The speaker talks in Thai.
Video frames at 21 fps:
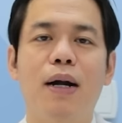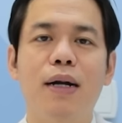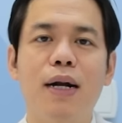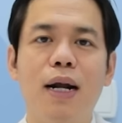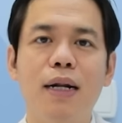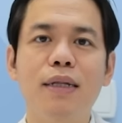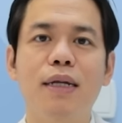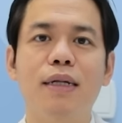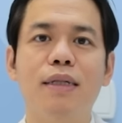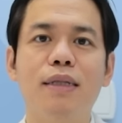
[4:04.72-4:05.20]
มา
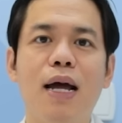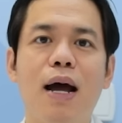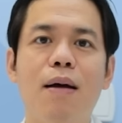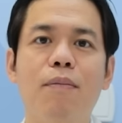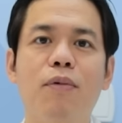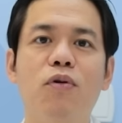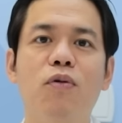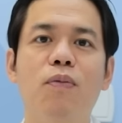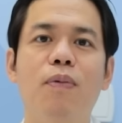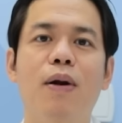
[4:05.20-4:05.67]
นัดติดตาม
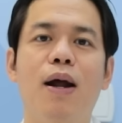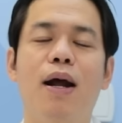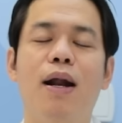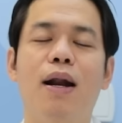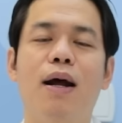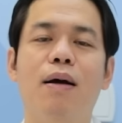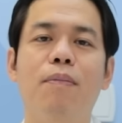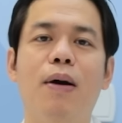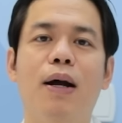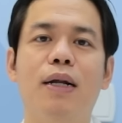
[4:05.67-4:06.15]
ดูแผล
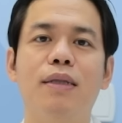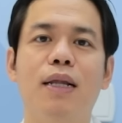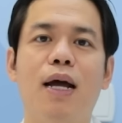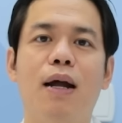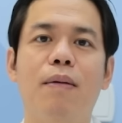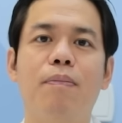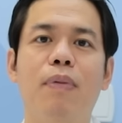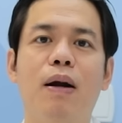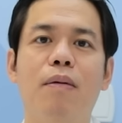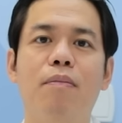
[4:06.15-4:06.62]
หลังผ่า
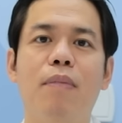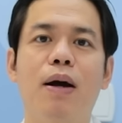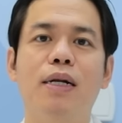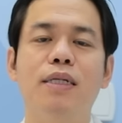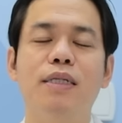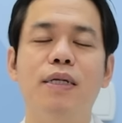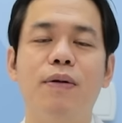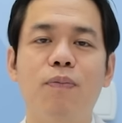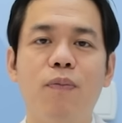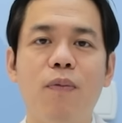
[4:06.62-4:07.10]
ตัดประมาณ
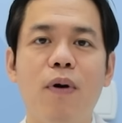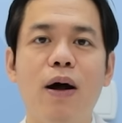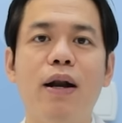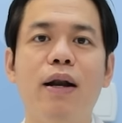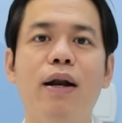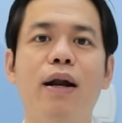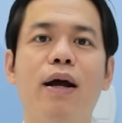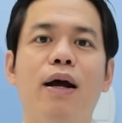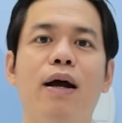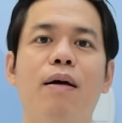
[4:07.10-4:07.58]
10 วัน
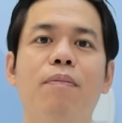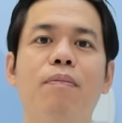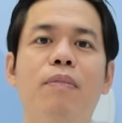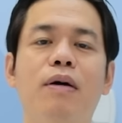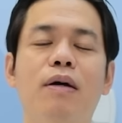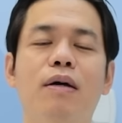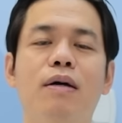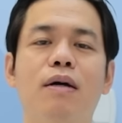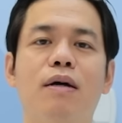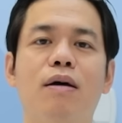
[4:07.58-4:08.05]
นะครับ
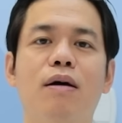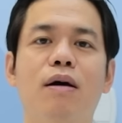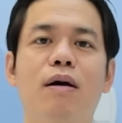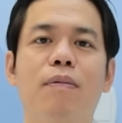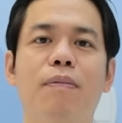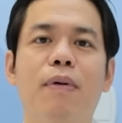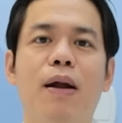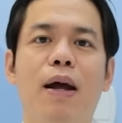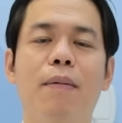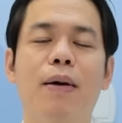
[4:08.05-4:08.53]
ก็
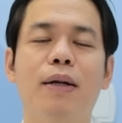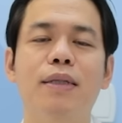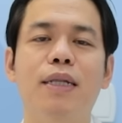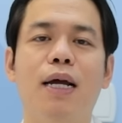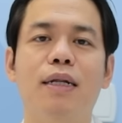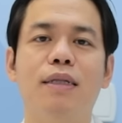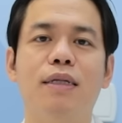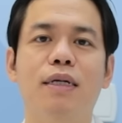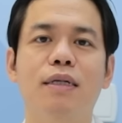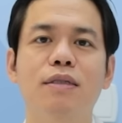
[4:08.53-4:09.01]
แผลผ่า
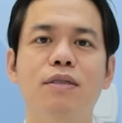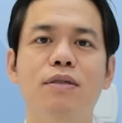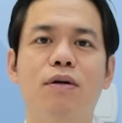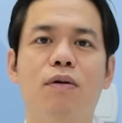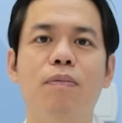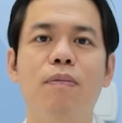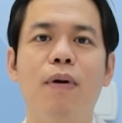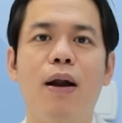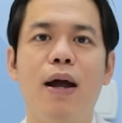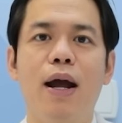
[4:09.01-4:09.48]
ตัดทั้ง
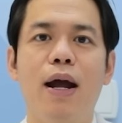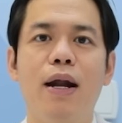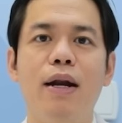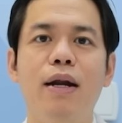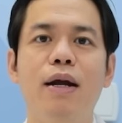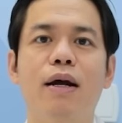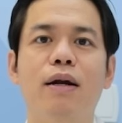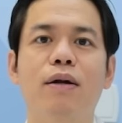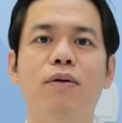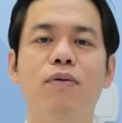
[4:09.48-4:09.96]
2 แผล
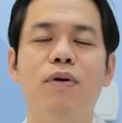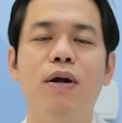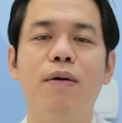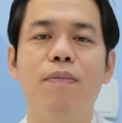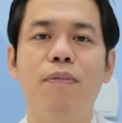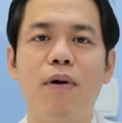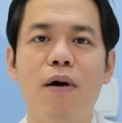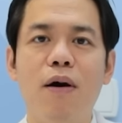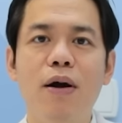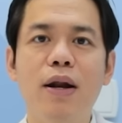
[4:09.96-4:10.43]
เนี่ยดูเรี
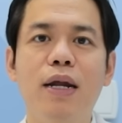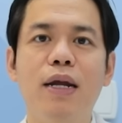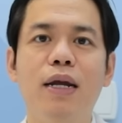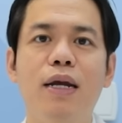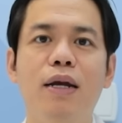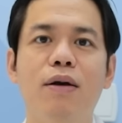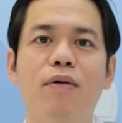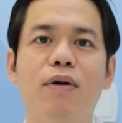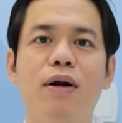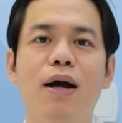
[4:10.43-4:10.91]
ยบร้อย
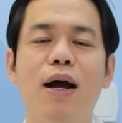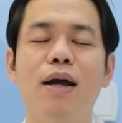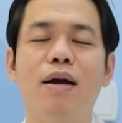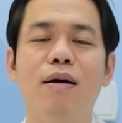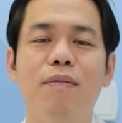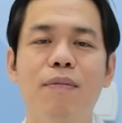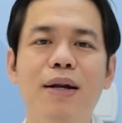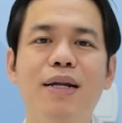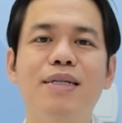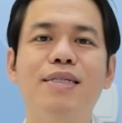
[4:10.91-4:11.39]
ดีคนไข้
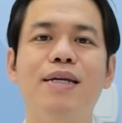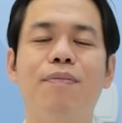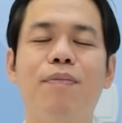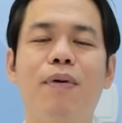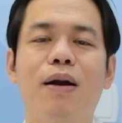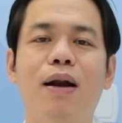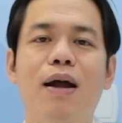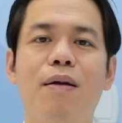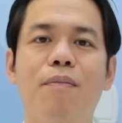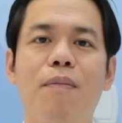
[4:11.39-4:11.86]
ก็ไม่ได้เจ็บ
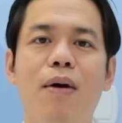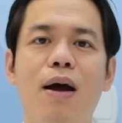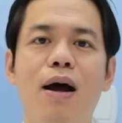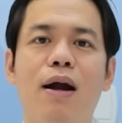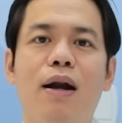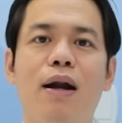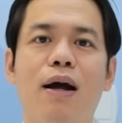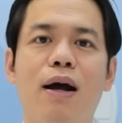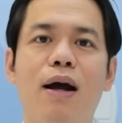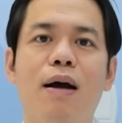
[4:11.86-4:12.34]
อะไรมา
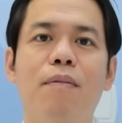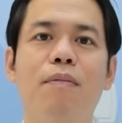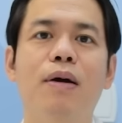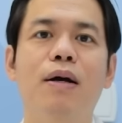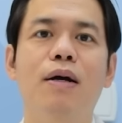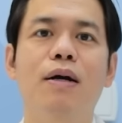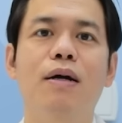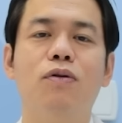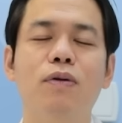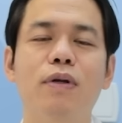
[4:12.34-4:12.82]
กนะครับ
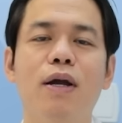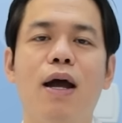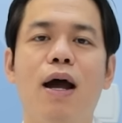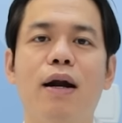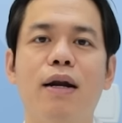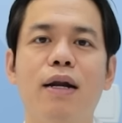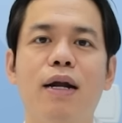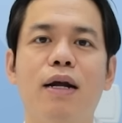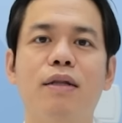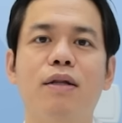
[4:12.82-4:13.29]
ทุกอย่า
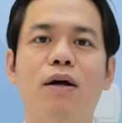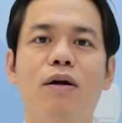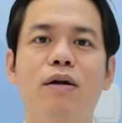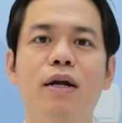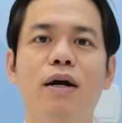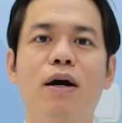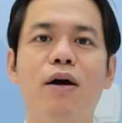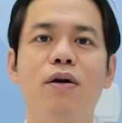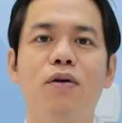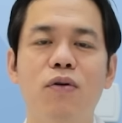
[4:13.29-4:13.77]
งเนี่ยตอน
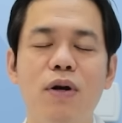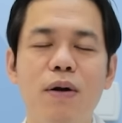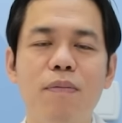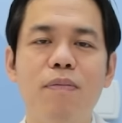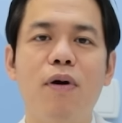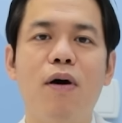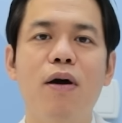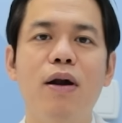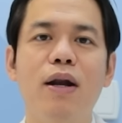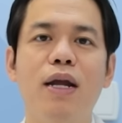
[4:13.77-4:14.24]
นี้ก็ดูเรีย
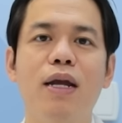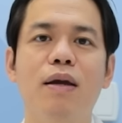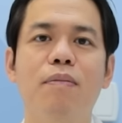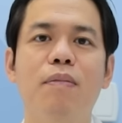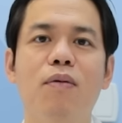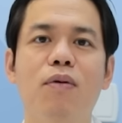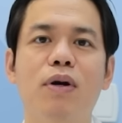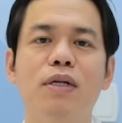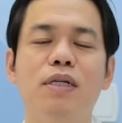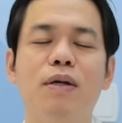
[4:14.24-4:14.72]
บร้อยดี
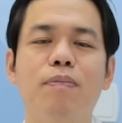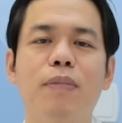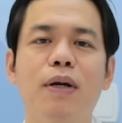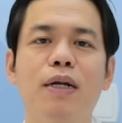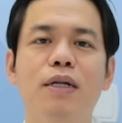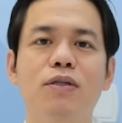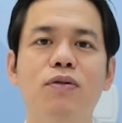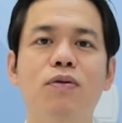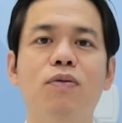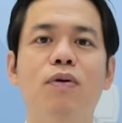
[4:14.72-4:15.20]
ไม่ว่าจะเป็
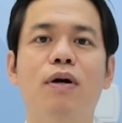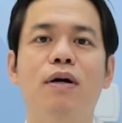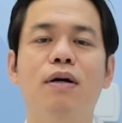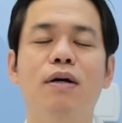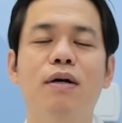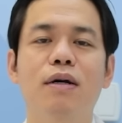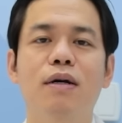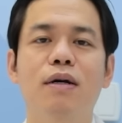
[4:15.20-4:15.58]
นช่วง